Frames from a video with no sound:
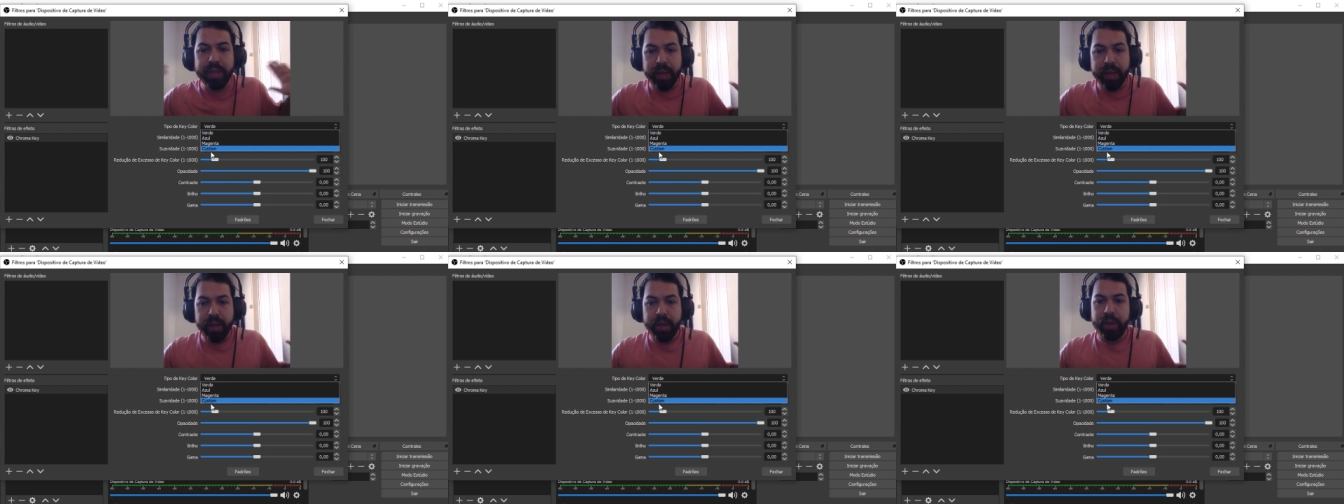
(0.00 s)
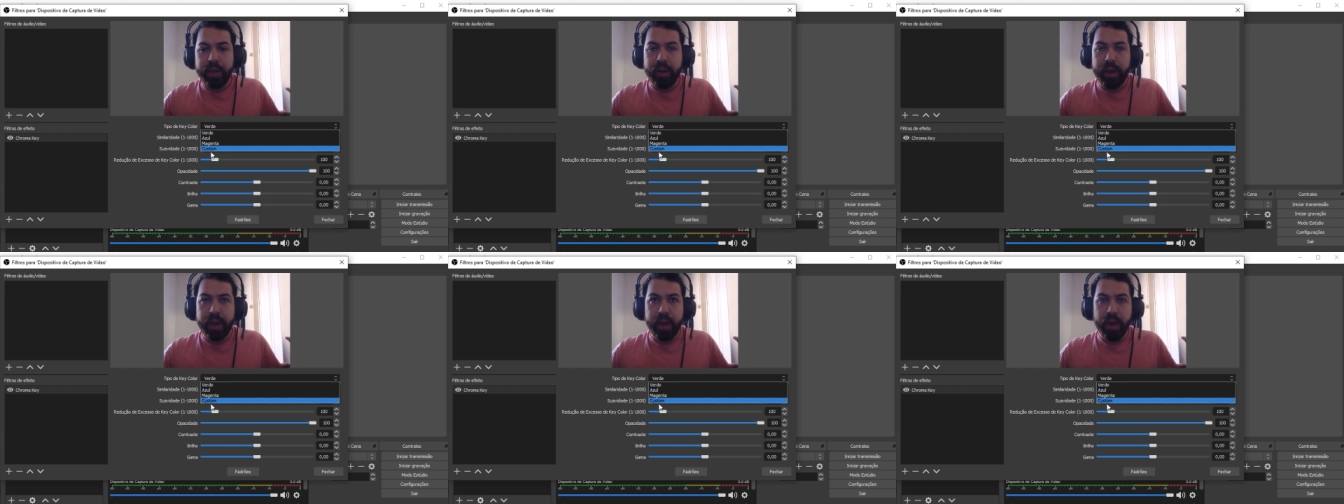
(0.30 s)

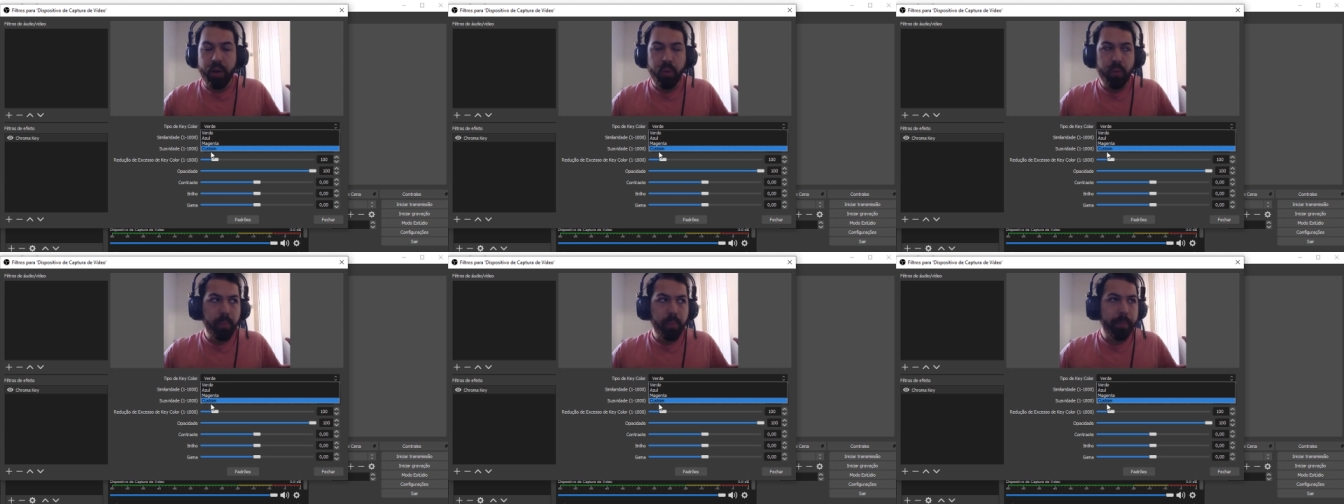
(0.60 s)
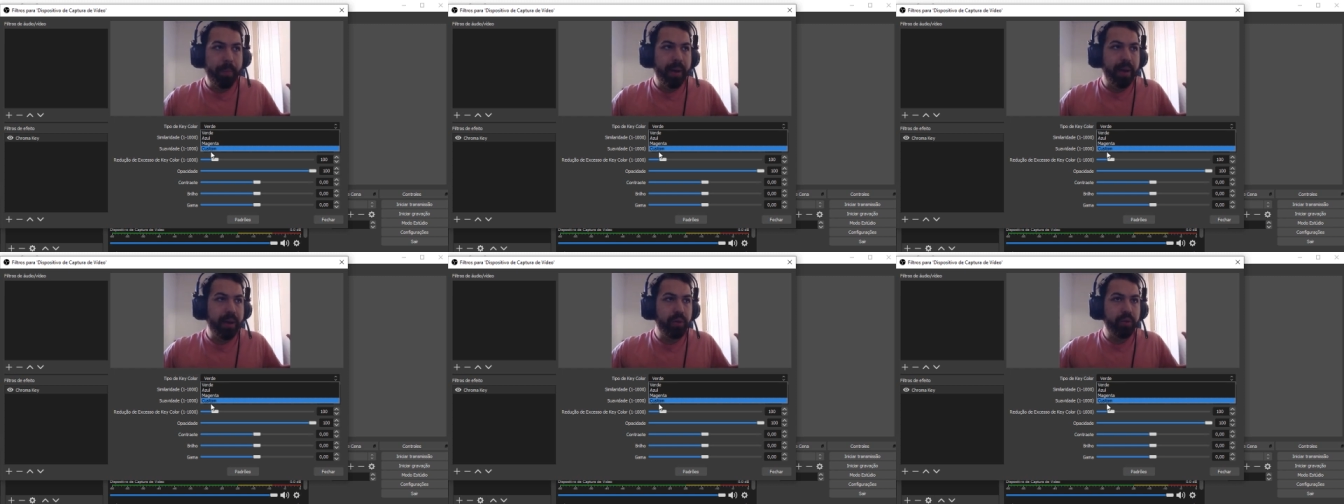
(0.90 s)
é, um
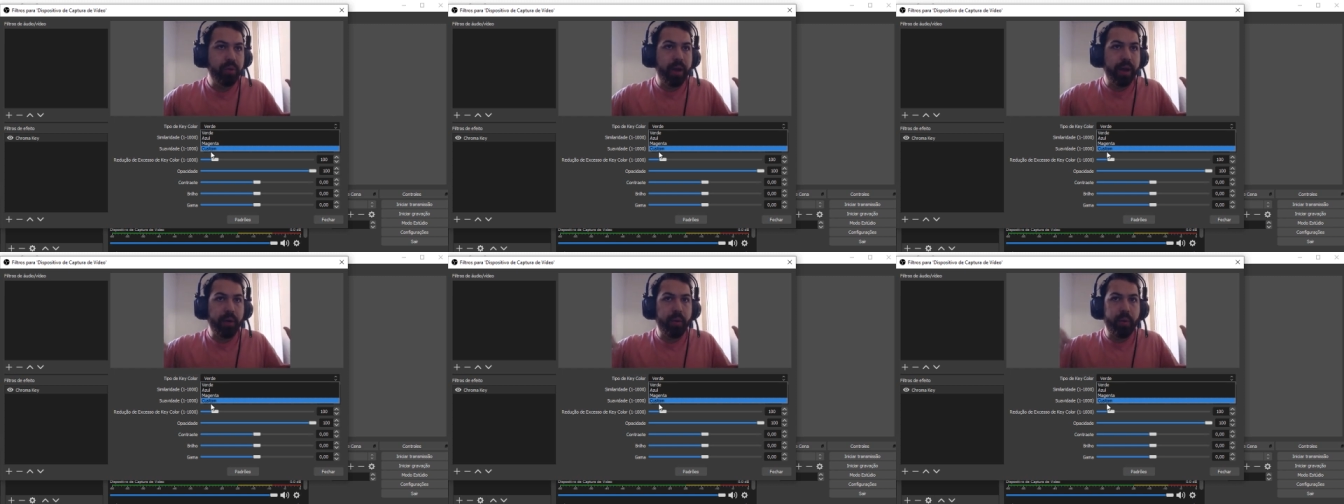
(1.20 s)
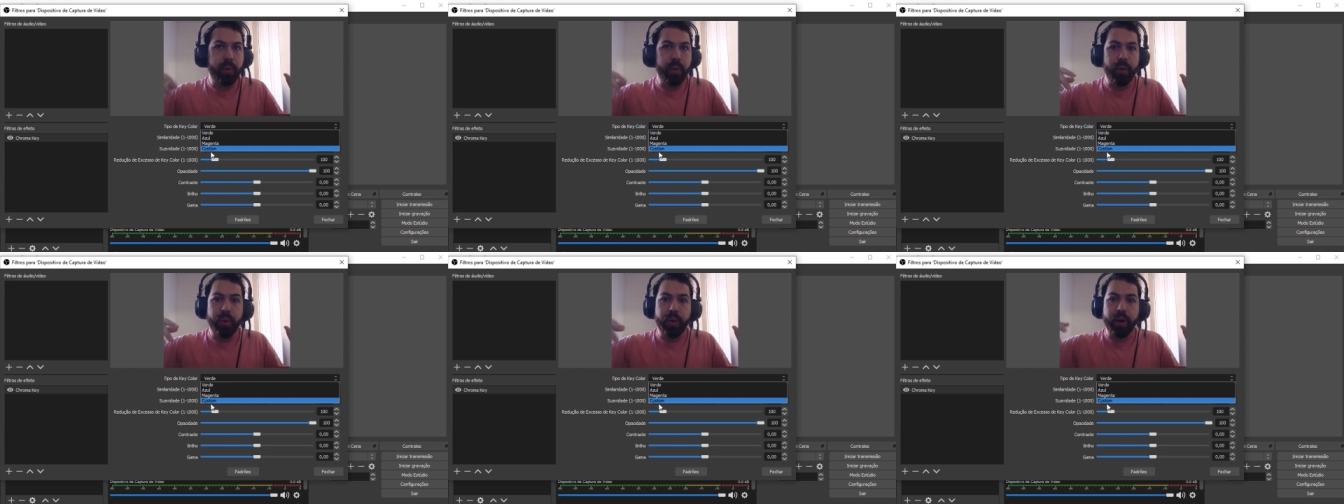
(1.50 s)
pano da
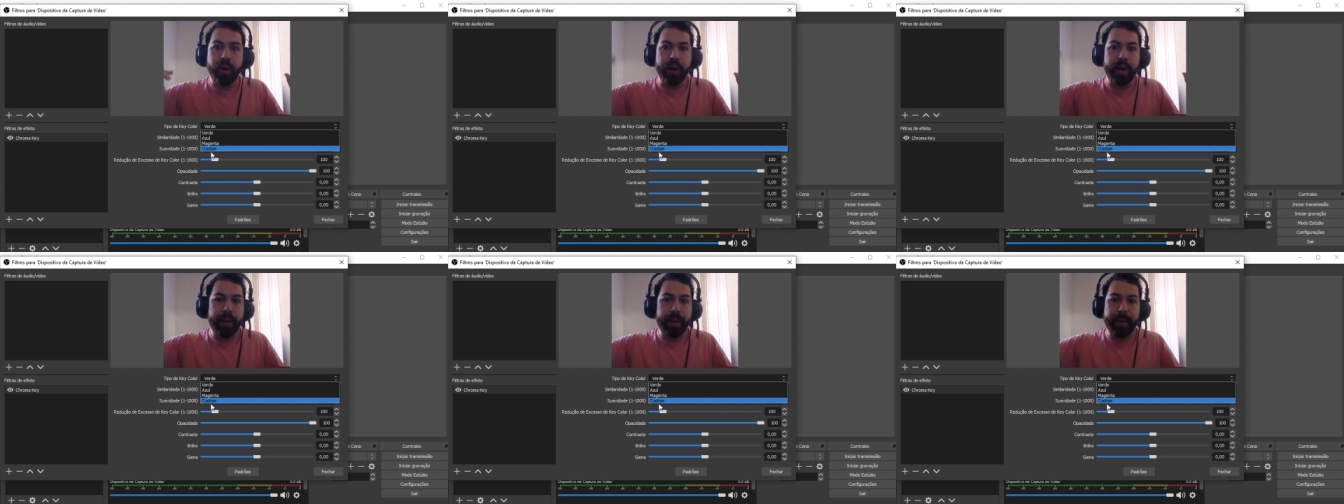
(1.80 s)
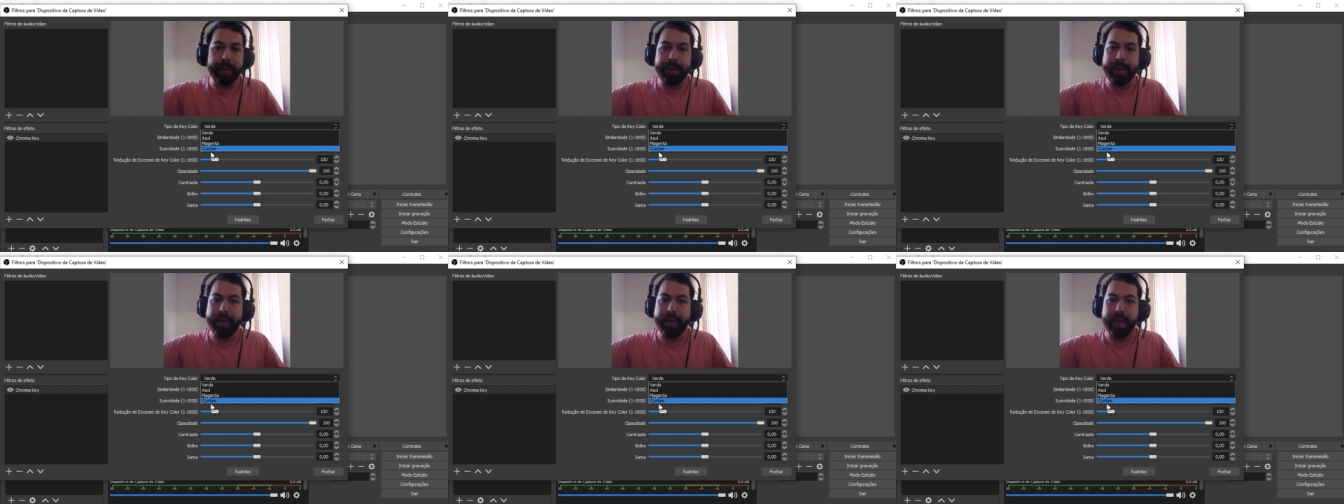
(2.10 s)
cor
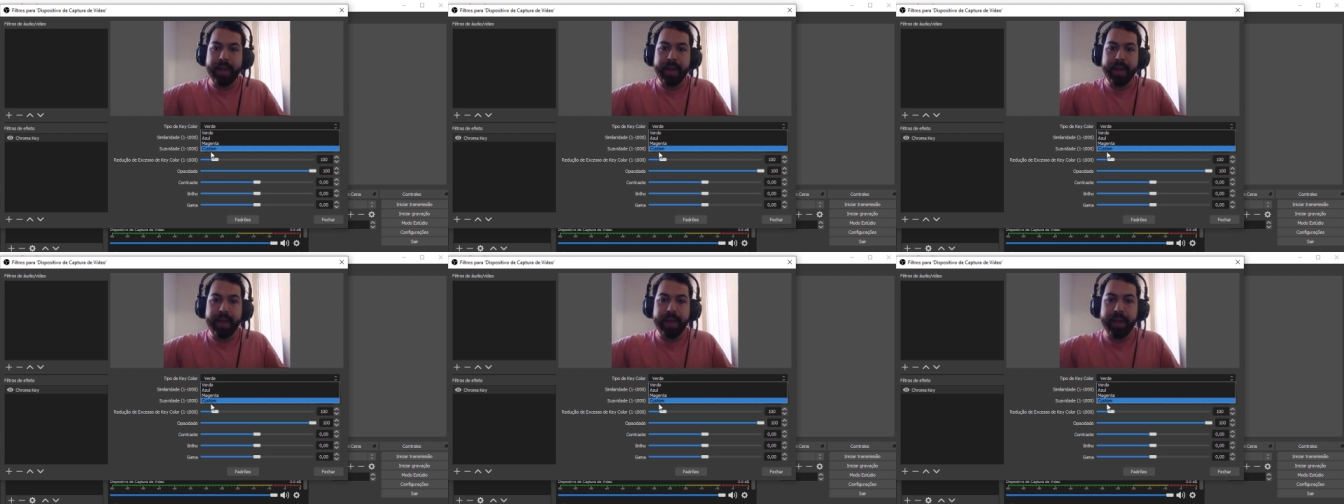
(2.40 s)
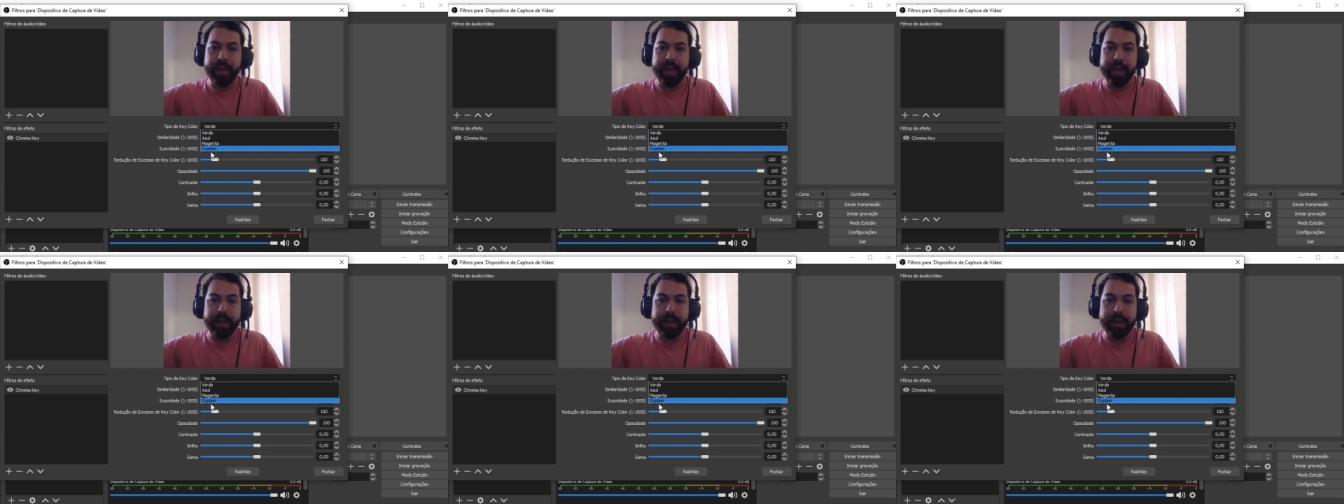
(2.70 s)
é,
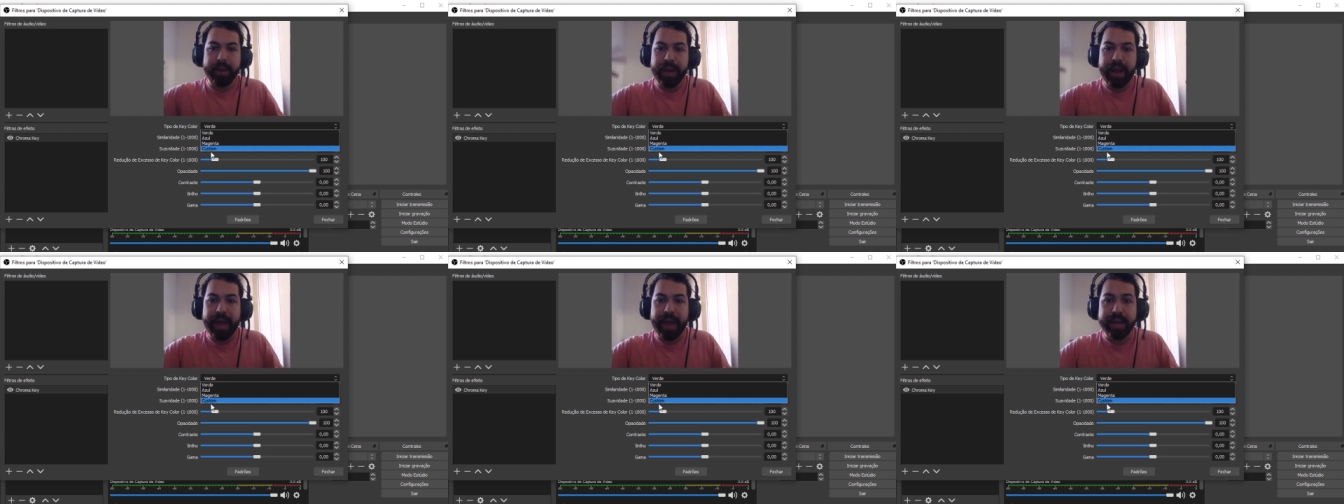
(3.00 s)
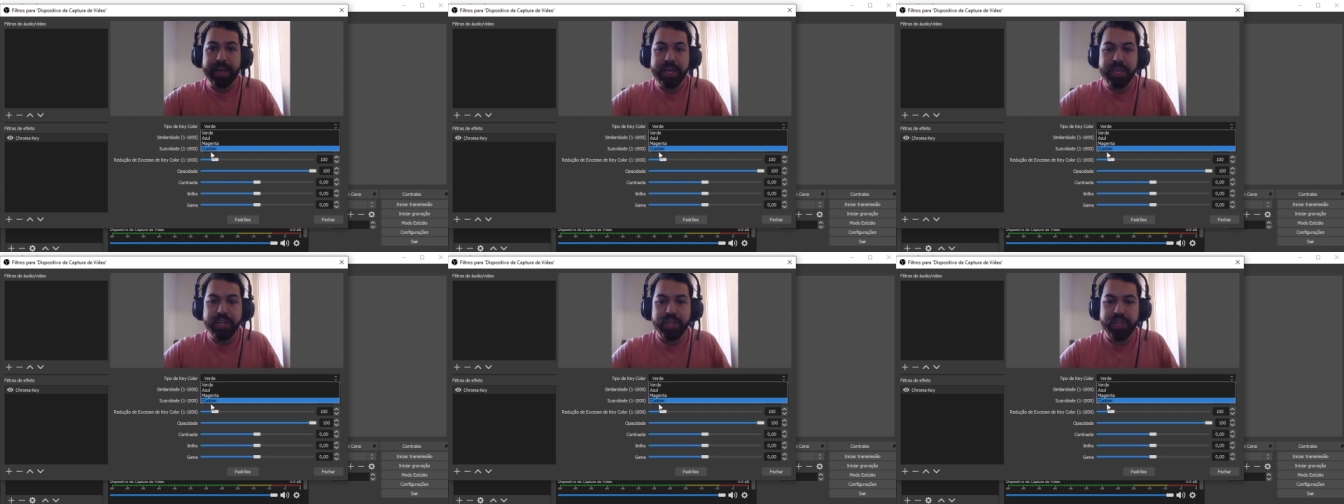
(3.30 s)

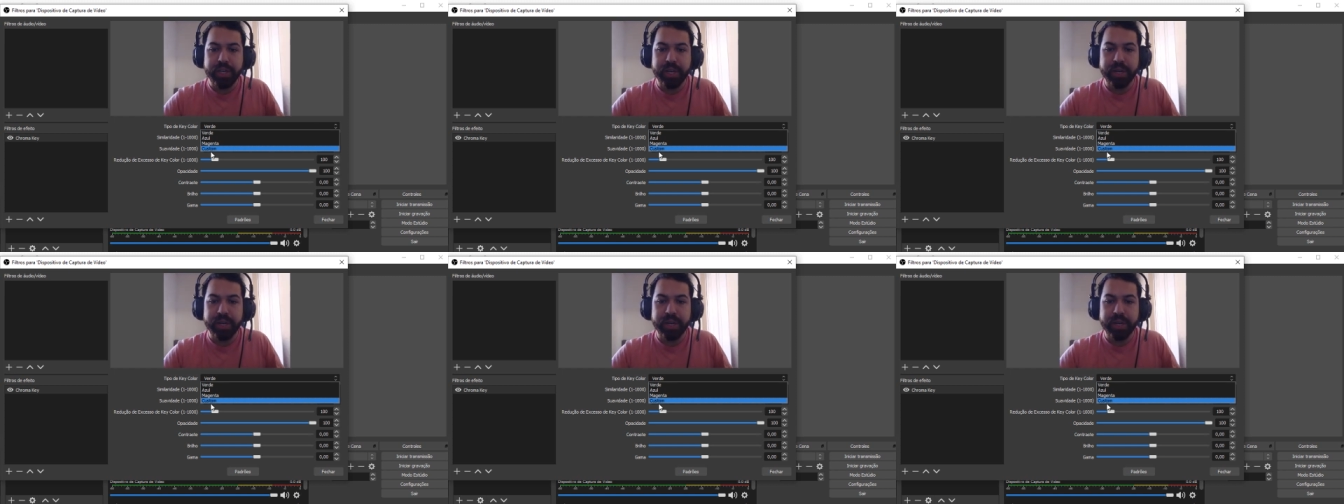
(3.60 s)
laranja,